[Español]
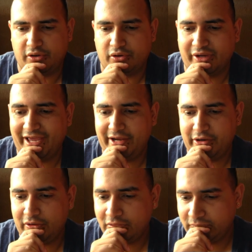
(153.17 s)

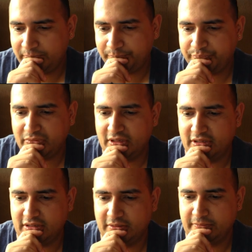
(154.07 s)
Rogerio
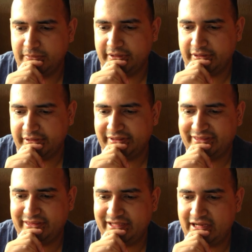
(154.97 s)
eh,
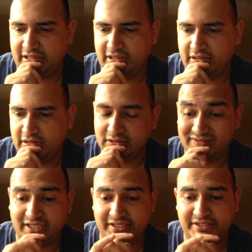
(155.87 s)
Bertani
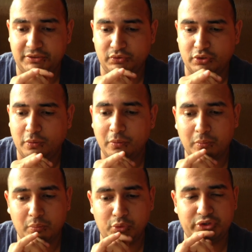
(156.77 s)
del Instituto
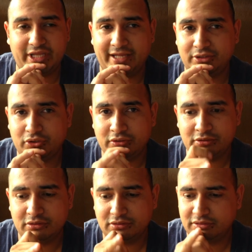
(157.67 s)
Butanto
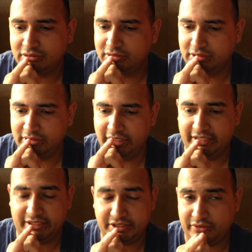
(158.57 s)

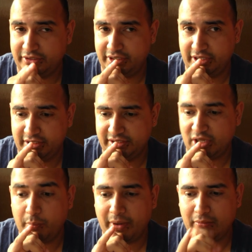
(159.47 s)
en, Río en
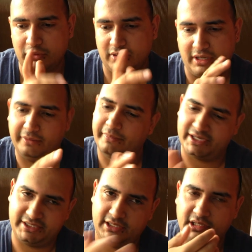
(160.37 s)
Sao Paulo, en
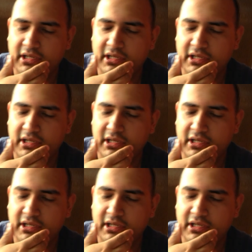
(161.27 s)
Brasil.